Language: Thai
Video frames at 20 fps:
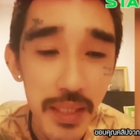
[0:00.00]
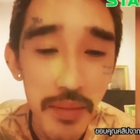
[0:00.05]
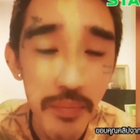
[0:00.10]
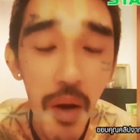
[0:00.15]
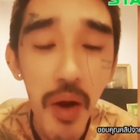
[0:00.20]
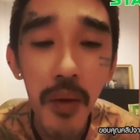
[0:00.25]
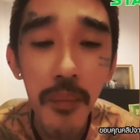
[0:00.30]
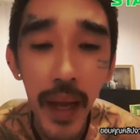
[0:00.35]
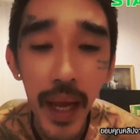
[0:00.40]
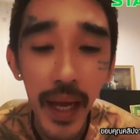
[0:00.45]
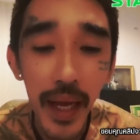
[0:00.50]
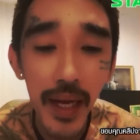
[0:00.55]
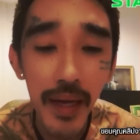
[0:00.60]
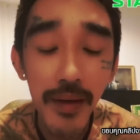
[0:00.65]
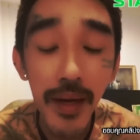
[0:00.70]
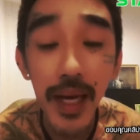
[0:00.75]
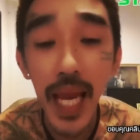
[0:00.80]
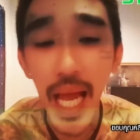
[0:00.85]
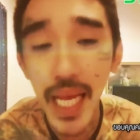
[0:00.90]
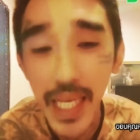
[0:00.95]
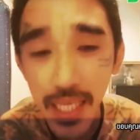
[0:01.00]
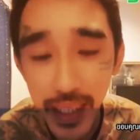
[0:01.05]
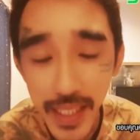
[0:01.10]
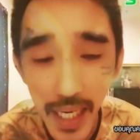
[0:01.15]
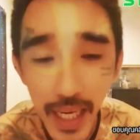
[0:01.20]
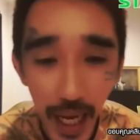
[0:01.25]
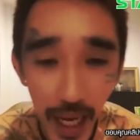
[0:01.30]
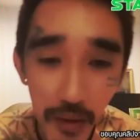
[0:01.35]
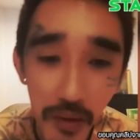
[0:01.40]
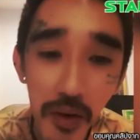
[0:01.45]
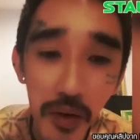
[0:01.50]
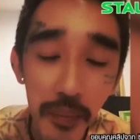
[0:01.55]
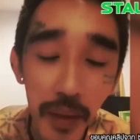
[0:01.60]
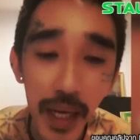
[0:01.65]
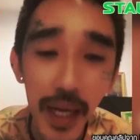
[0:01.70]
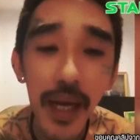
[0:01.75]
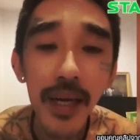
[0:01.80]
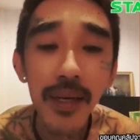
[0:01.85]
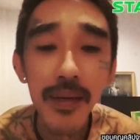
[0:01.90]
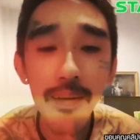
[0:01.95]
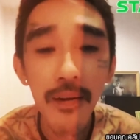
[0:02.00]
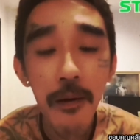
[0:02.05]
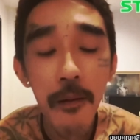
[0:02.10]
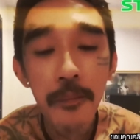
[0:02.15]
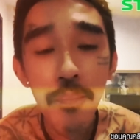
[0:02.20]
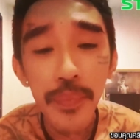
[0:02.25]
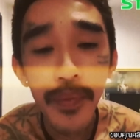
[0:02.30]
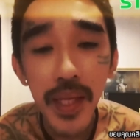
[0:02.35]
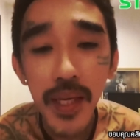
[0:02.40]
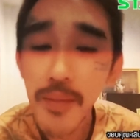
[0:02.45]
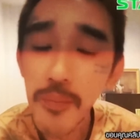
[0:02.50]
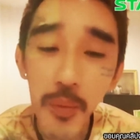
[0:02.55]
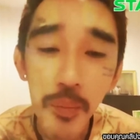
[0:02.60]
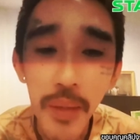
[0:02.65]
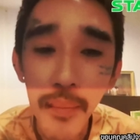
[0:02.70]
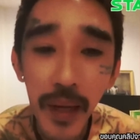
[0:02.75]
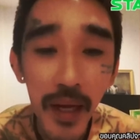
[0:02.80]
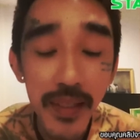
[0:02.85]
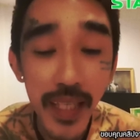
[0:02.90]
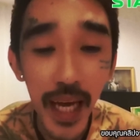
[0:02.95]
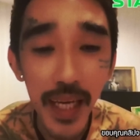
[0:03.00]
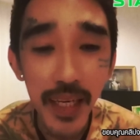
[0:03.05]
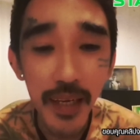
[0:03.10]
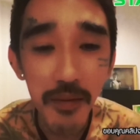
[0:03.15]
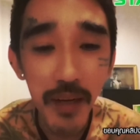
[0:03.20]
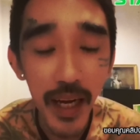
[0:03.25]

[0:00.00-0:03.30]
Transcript: อ พ่อแม่เขาก็ไล่นักข่าวออกมา ผมก็ไม่เข้าใจนะ